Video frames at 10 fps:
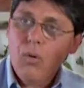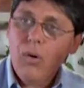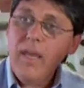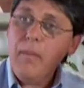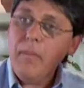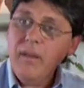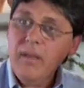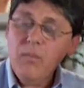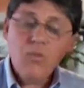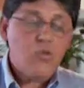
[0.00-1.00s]
Hoy
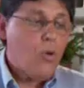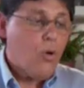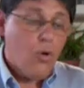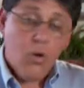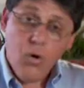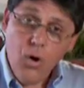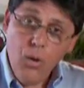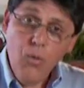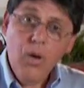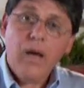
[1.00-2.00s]
aprendimos
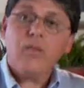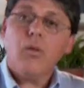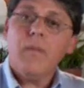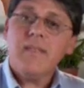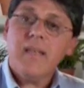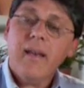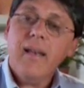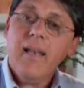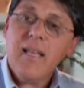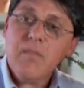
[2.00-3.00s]
cómo
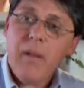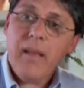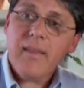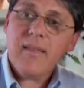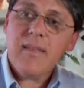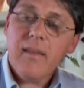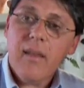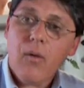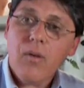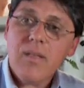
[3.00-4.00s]
atomizar las plantas
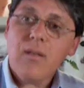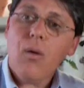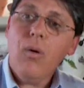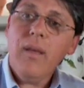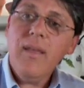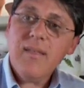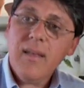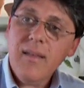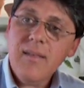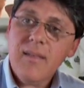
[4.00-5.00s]
de rosas con
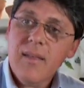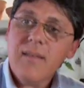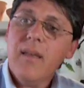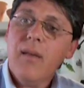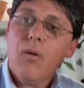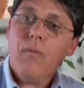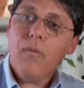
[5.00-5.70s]
insecticidas y con